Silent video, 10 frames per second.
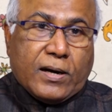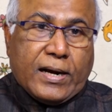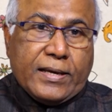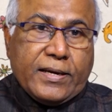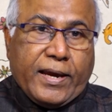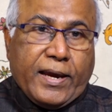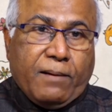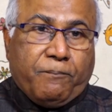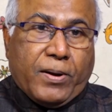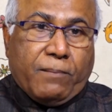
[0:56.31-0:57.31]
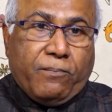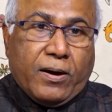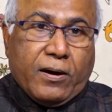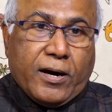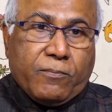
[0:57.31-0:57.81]
రాజకీయ
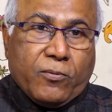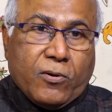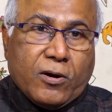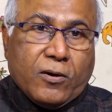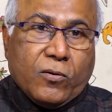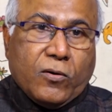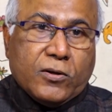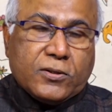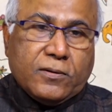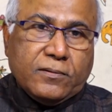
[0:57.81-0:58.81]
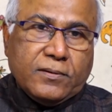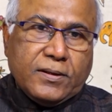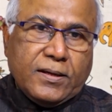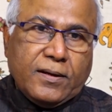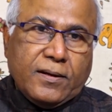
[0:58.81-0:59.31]
పబ్బం గడుపుకోవటం కోసం
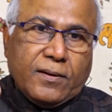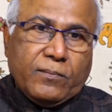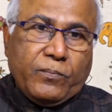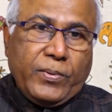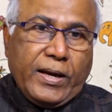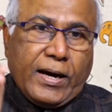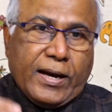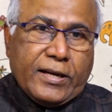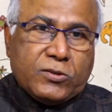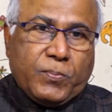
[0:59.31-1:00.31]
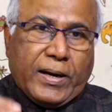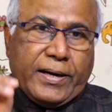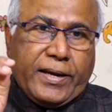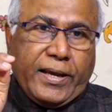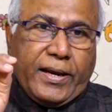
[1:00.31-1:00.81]
బీఆర్ఎస్
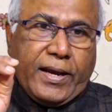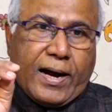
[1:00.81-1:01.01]
పార్టీని